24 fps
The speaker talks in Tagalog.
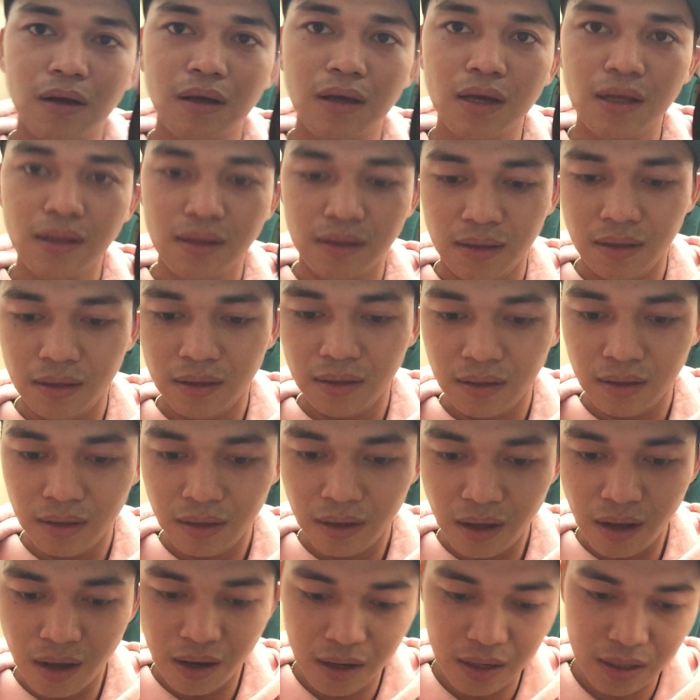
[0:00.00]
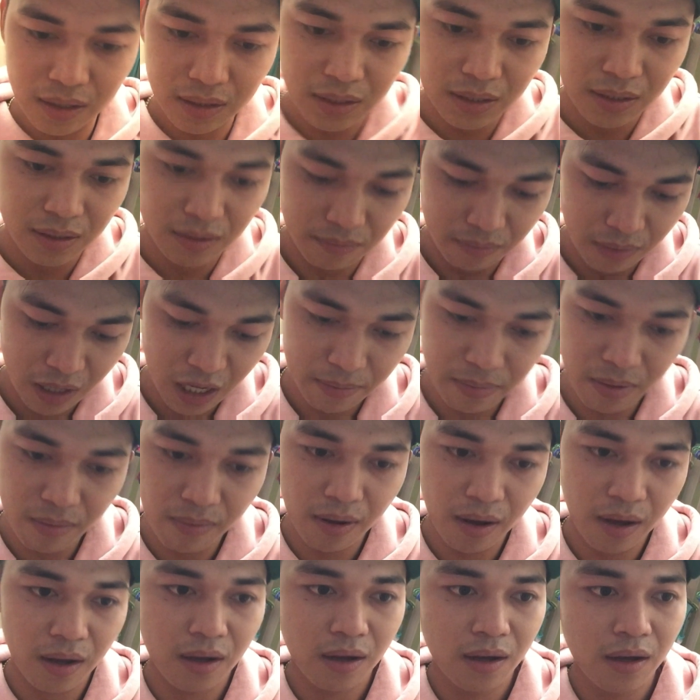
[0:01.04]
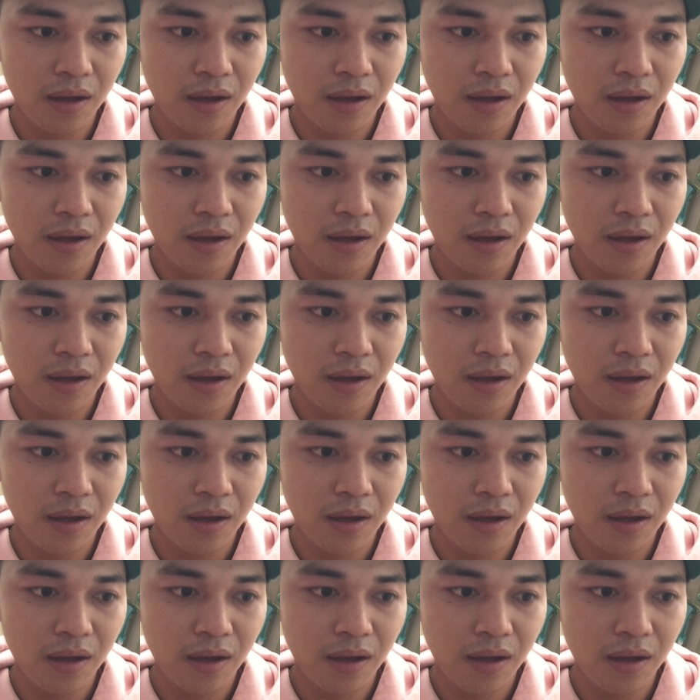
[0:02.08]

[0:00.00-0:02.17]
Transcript: Yan. Angas. Meron pa ba?